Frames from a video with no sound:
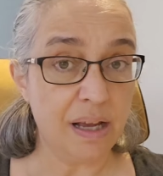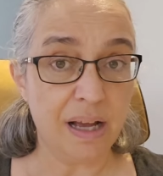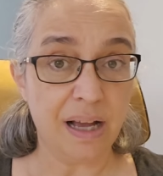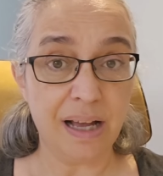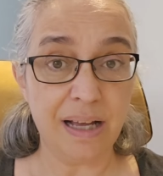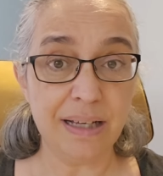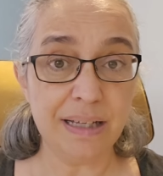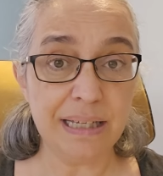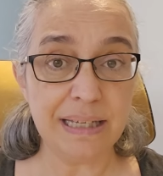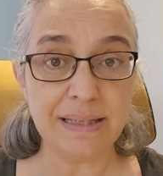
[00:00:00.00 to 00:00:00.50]

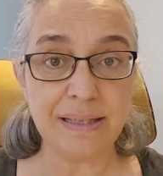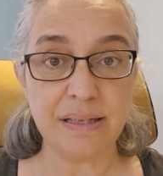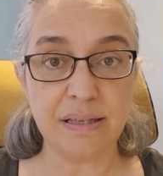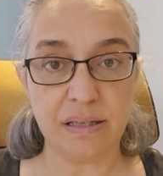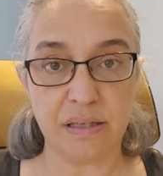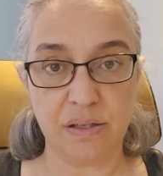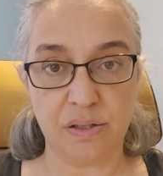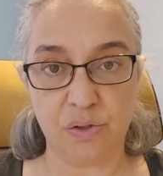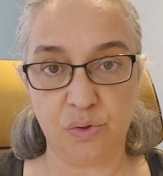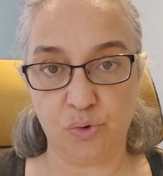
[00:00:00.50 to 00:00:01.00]
hangisi
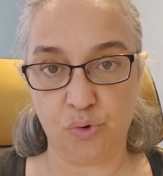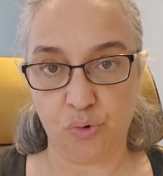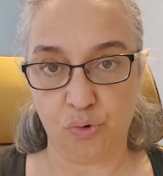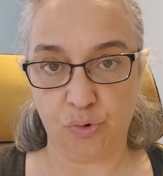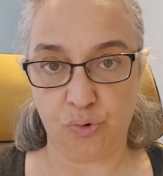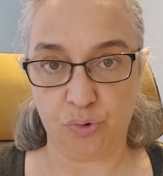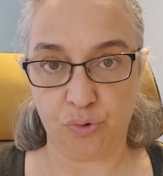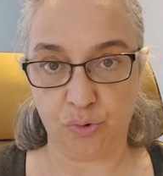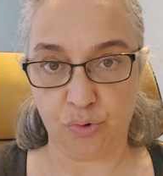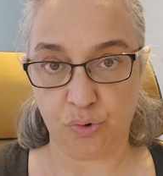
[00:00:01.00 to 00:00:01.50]
sizin
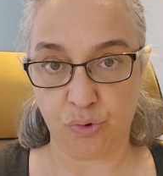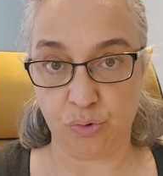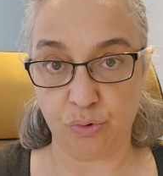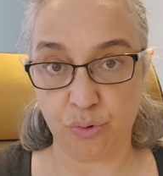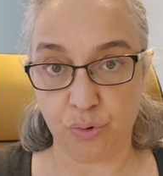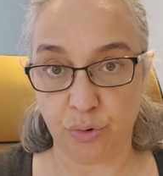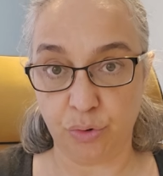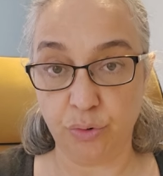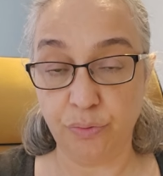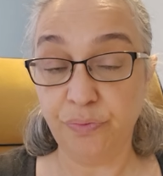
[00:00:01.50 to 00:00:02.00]
çocuğunuza
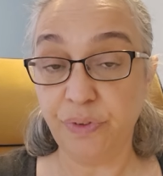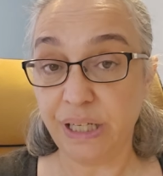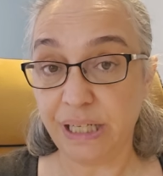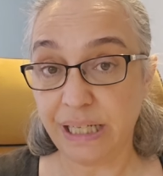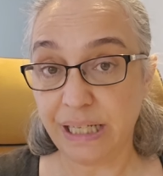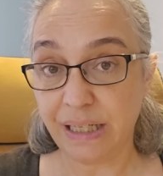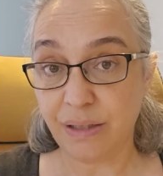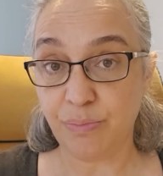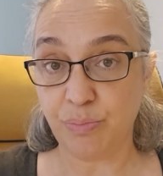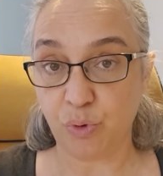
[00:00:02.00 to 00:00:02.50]
uygun ve ne
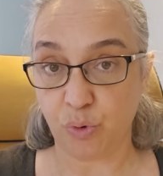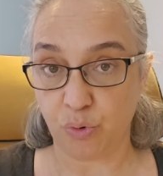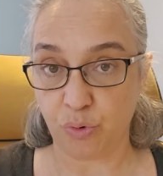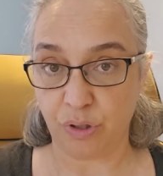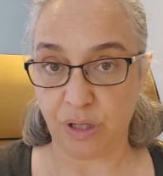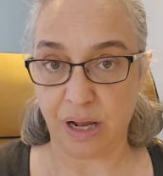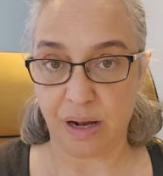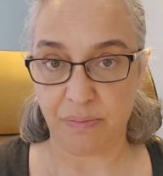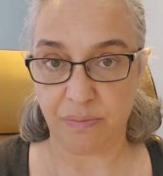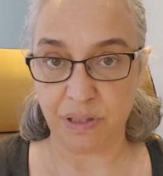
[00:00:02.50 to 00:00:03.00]
gibi
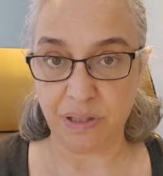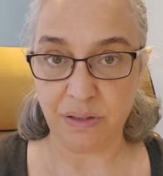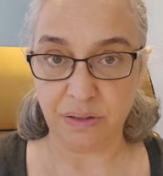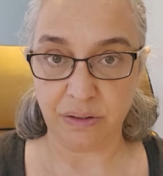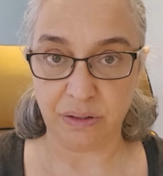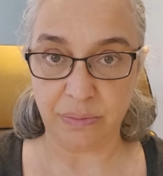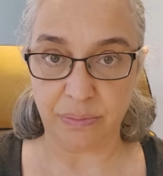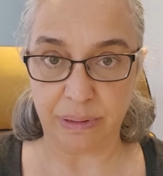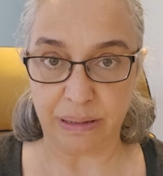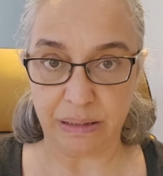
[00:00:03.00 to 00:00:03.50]
önlemler
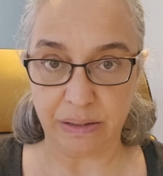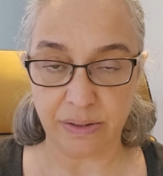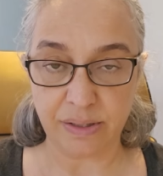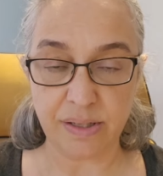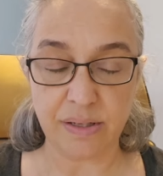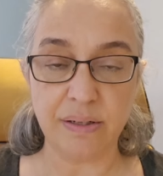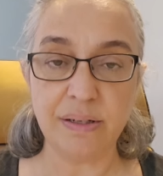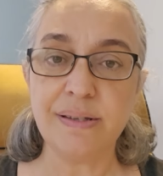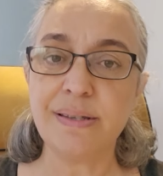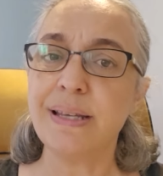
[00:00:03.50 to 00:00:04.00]

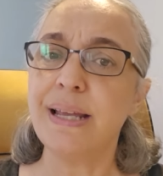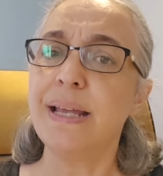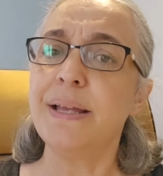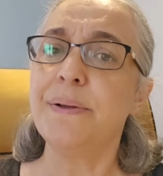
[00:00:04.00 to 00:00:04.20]
alabilirsiniz?